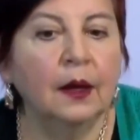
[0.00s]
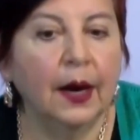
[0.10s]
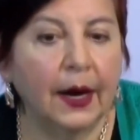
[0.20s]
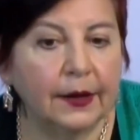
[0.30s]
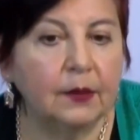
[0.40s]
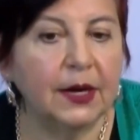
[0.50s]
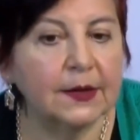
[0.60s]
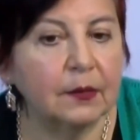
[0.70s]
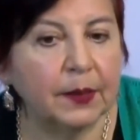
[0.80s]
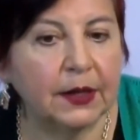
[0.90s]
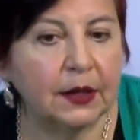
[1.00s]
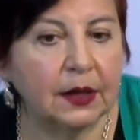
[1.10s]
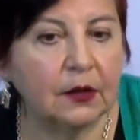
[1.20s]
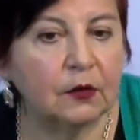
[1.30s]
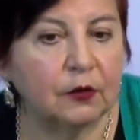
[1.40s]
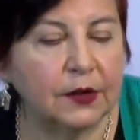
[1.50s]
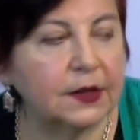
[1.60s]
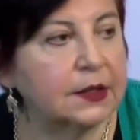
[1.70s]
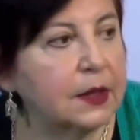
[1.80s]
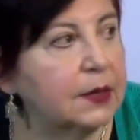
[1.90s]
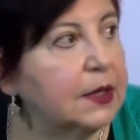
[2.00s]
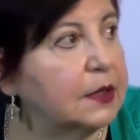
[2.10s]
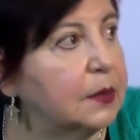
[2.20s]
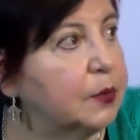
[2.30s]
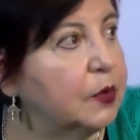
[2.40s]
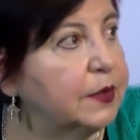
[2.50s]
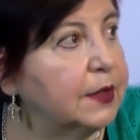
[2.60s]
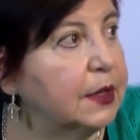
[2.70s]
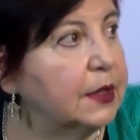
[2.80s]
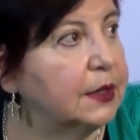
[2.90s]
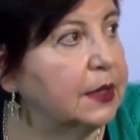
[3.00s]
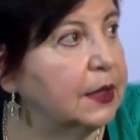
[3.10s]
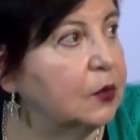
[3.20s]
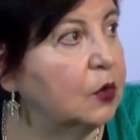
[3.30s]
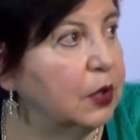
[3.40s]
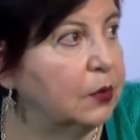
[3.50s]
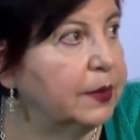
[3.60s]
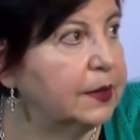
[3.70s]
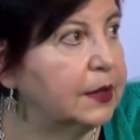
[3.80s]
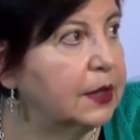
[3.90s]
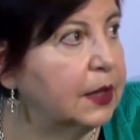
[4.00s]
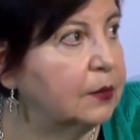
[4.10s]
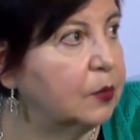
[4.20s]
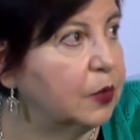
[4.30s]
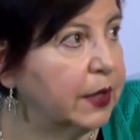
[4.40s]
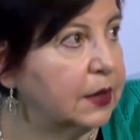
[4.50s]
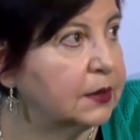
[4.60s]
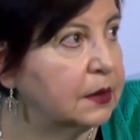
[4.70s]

Además, en paralelo, Fuerzas Armadas y Policía ya no le obedecían a Evo Morales.